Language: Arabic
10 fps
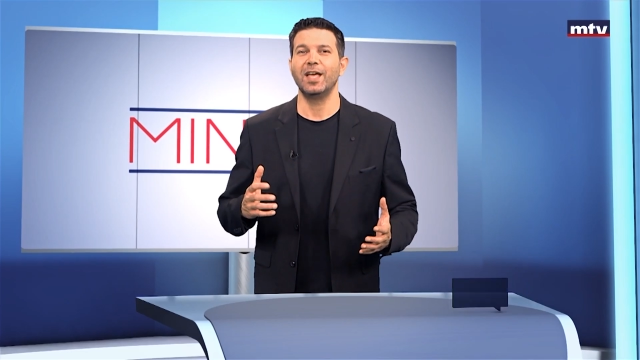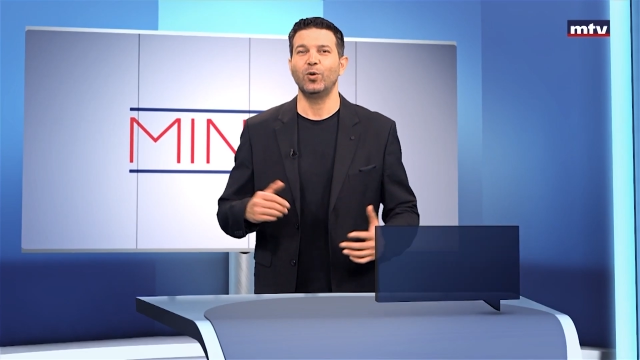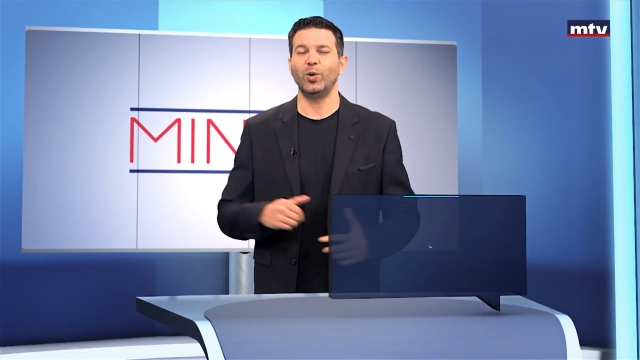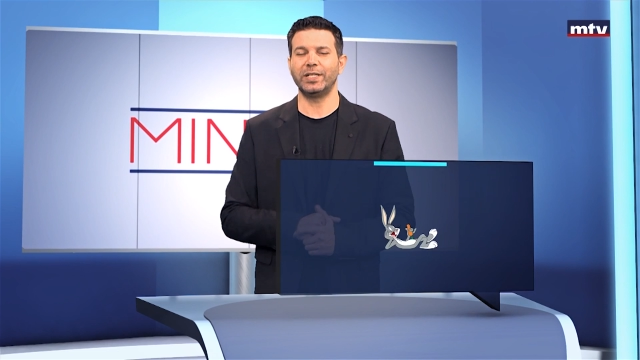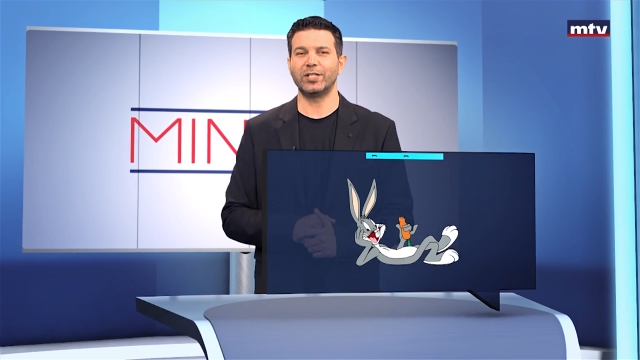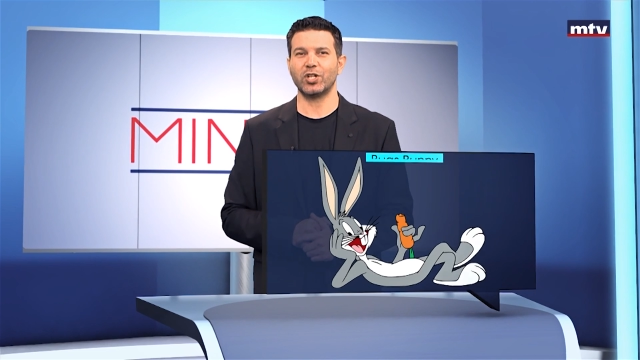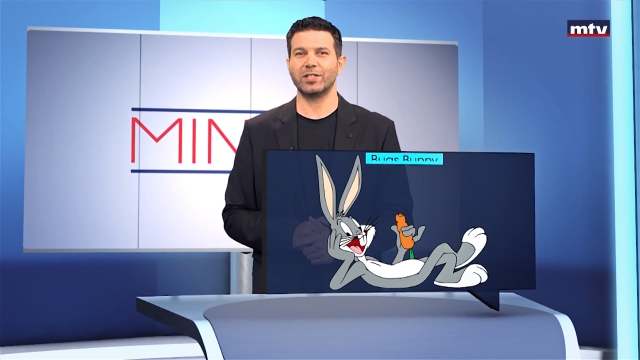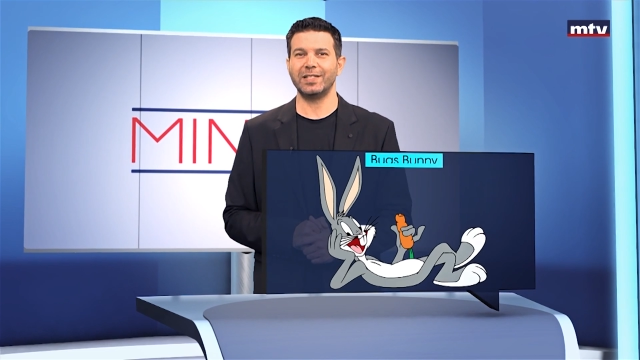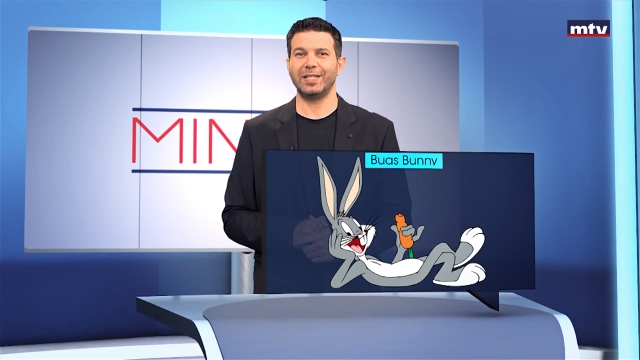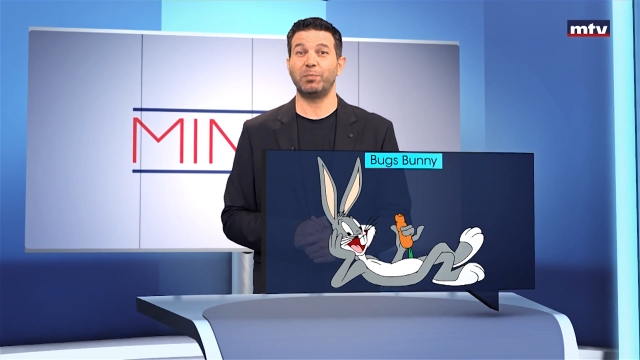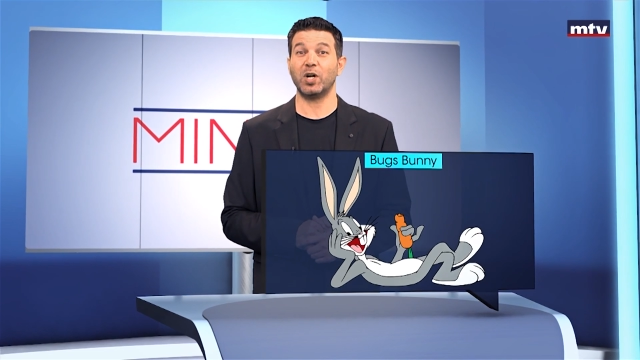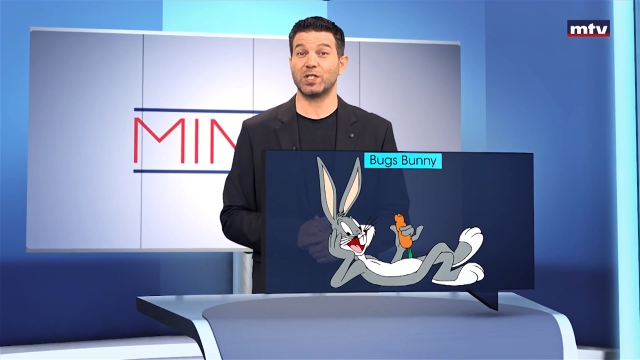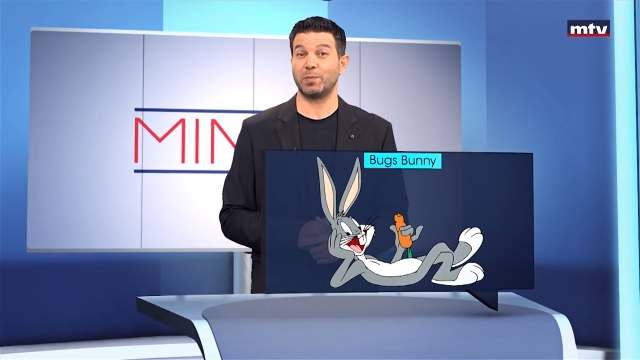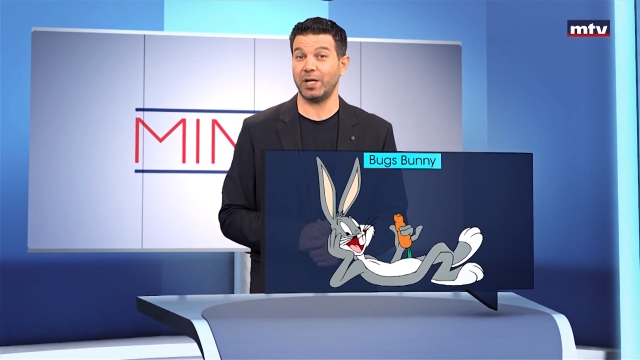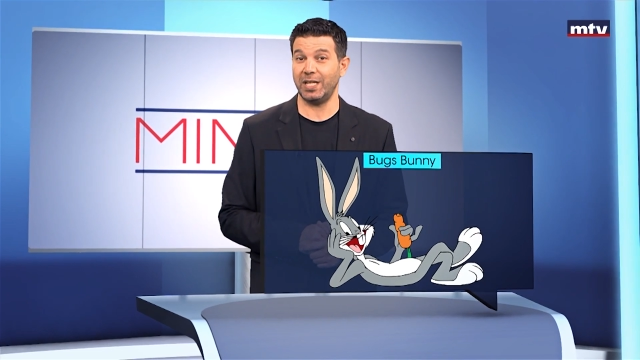ولدت شخصية
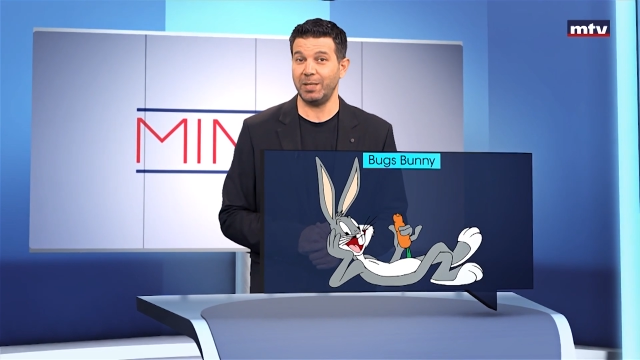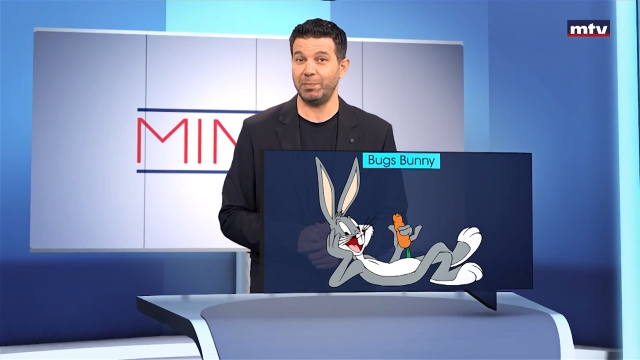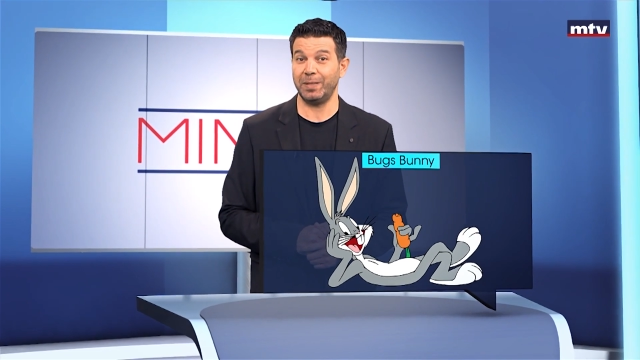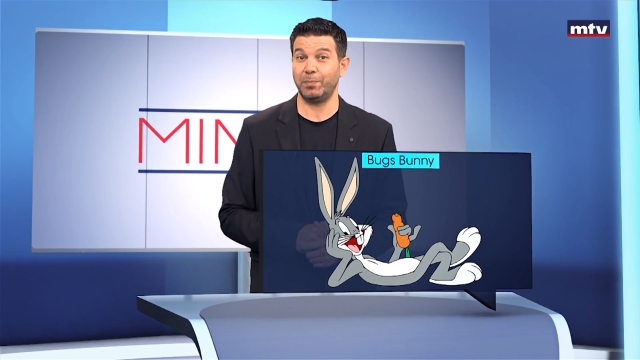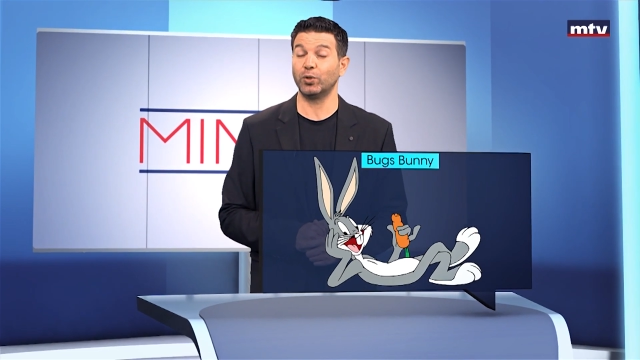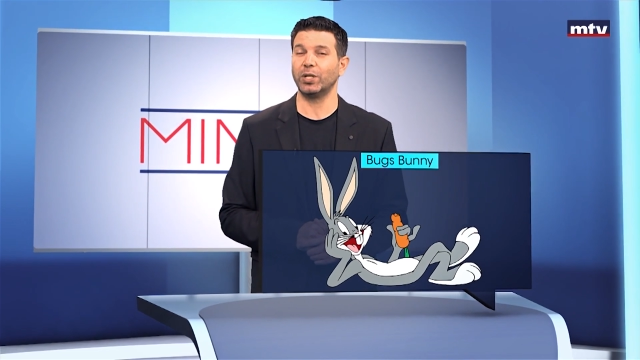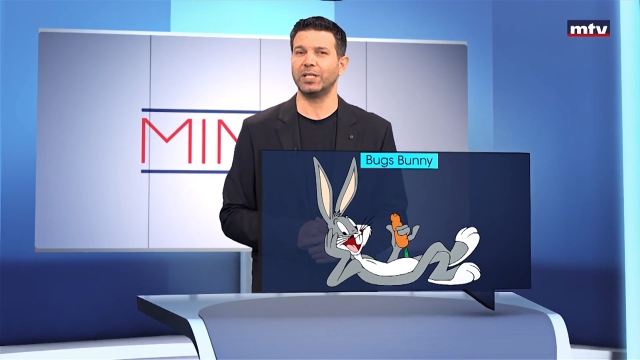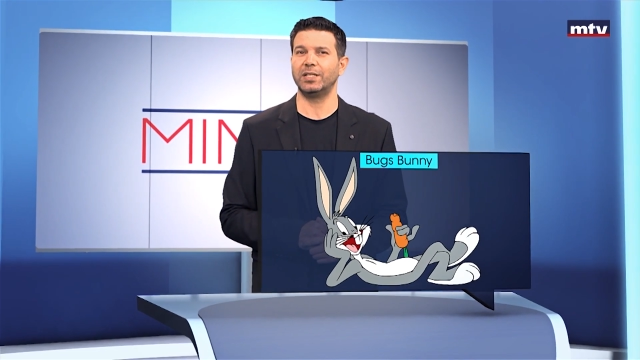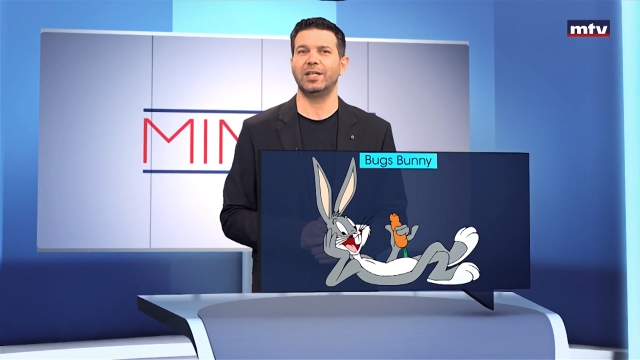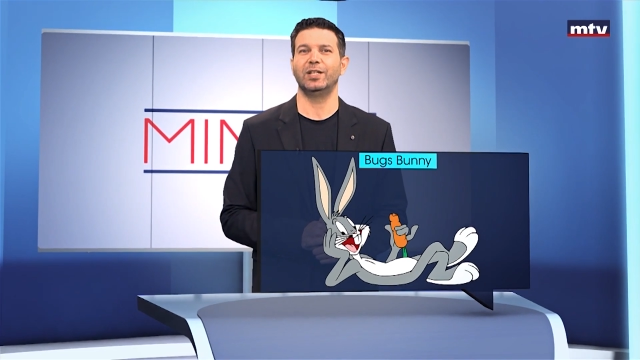بوكس باني ببروكلين